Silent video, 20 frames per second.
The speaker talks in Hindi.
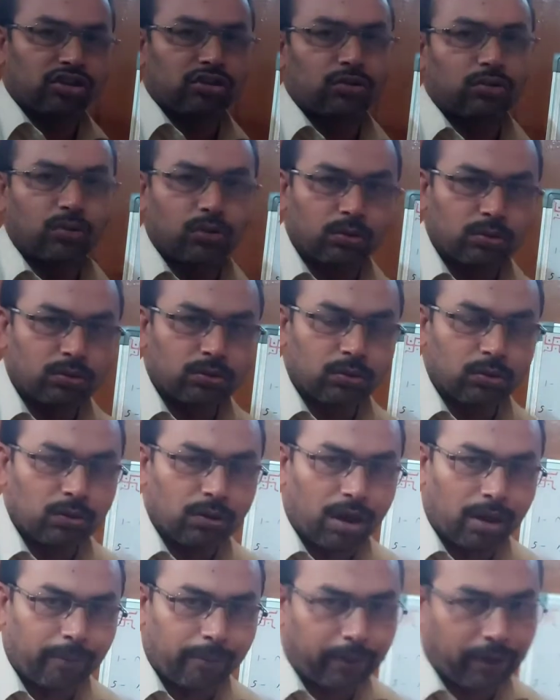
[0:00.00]
स्त्रोत्रों
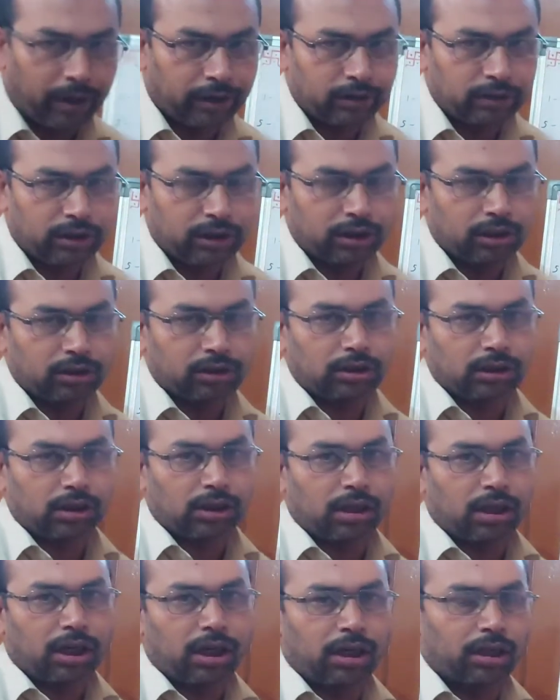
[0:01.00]
का पाठ
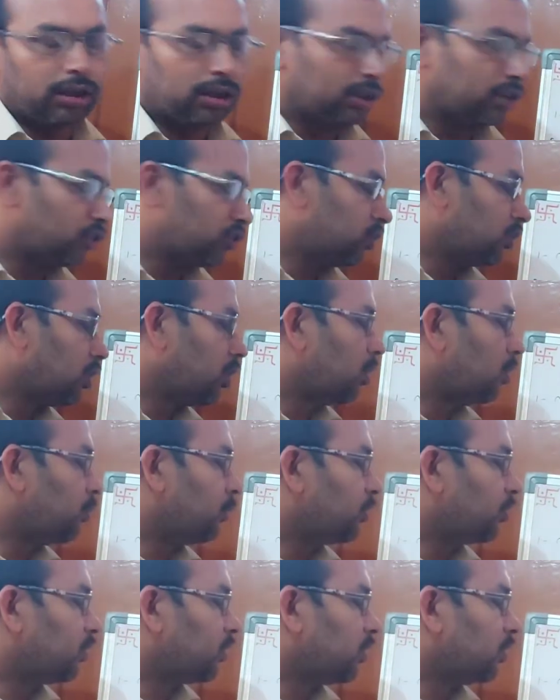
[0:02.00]
कीजिएगा इससे
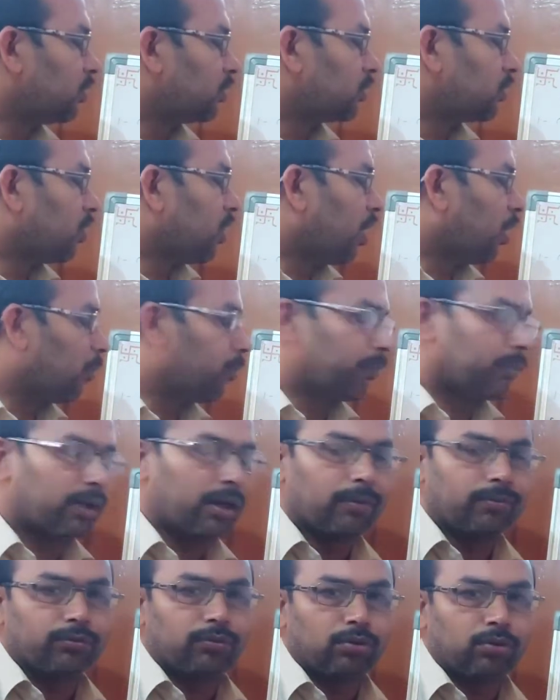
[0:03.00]
विशेष लाभ
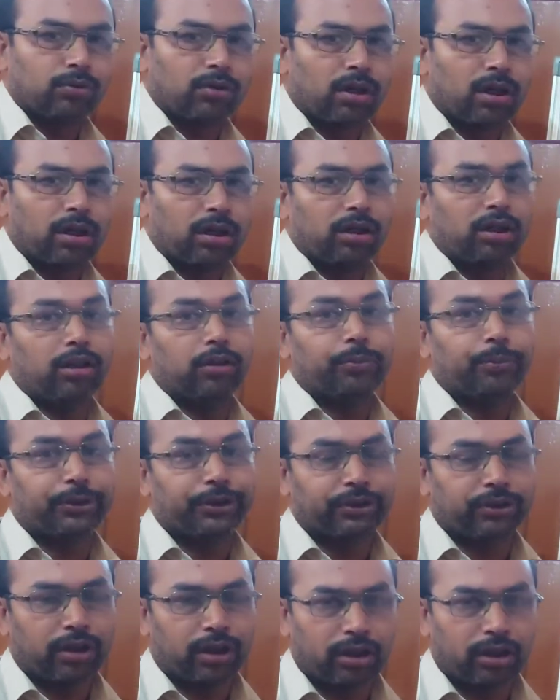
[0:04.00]
प्राप्त होगा गणपत